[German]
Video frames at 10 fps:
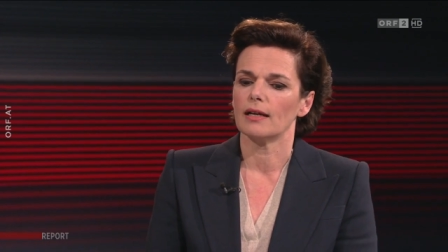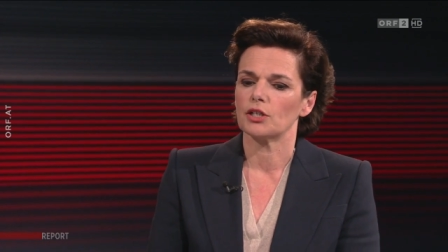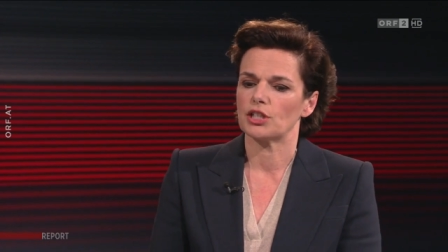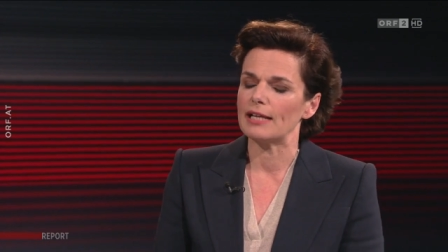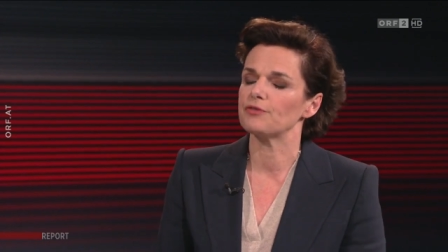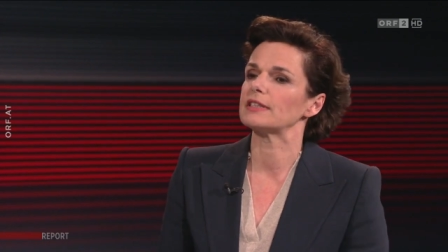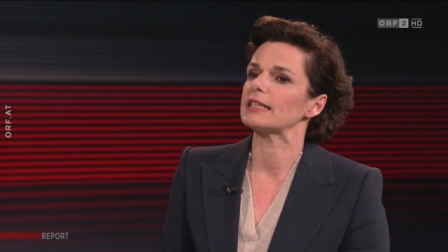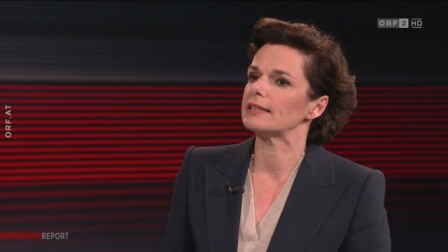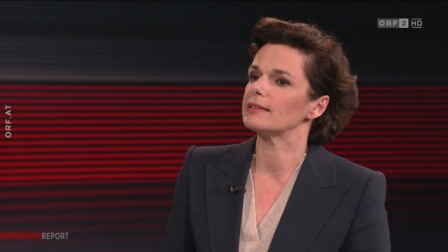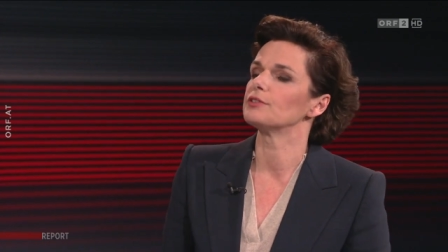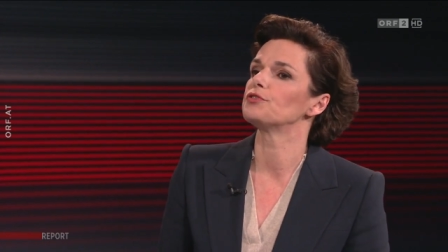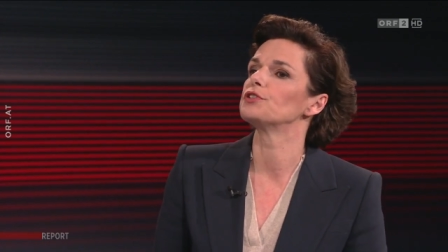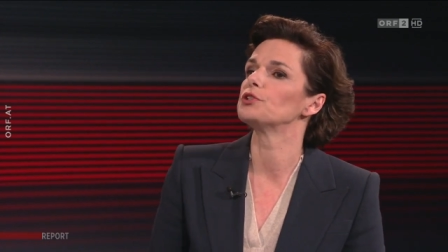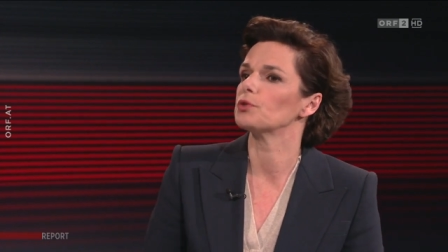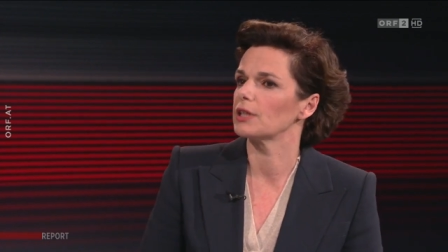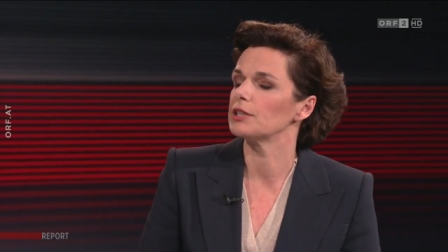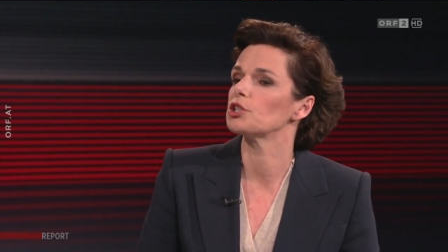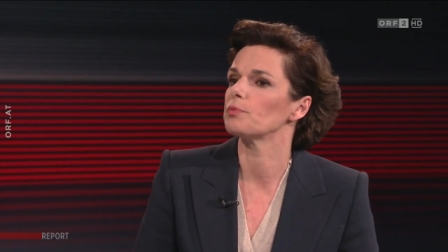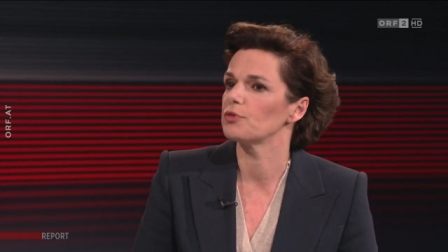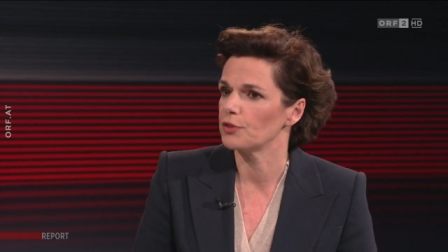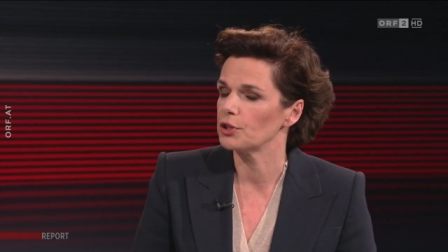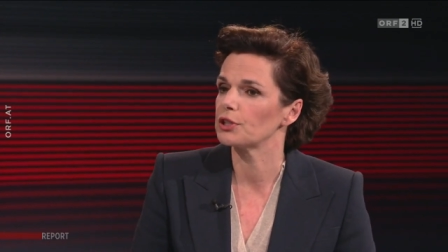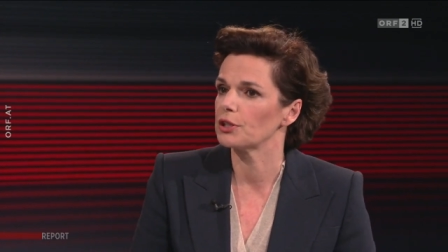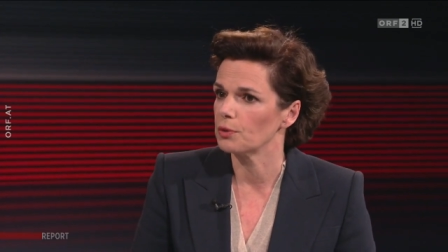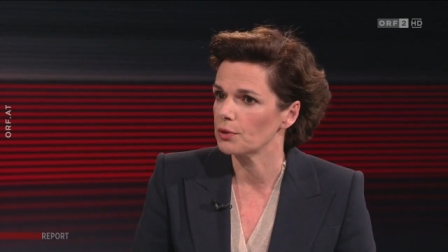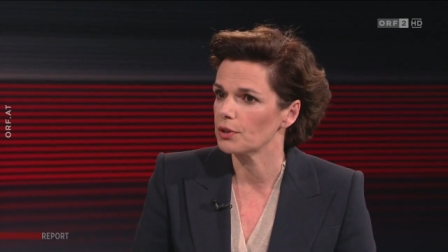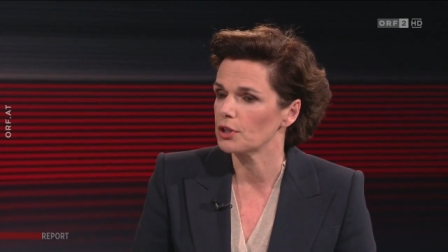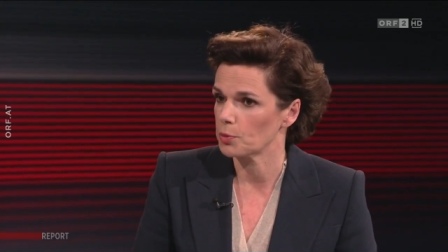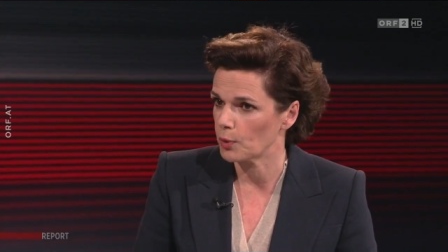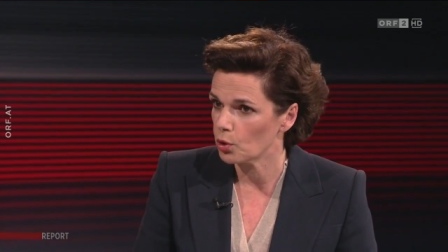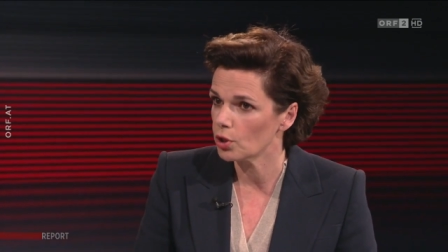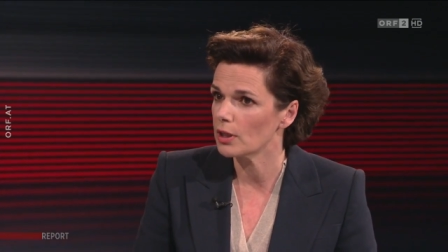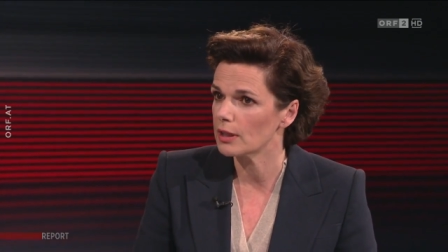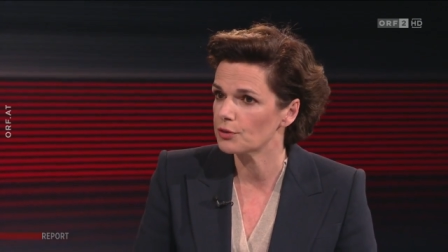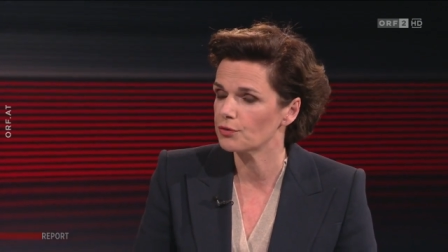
stellvertretend für die ukrainische Bevölkerung gesprochen hat,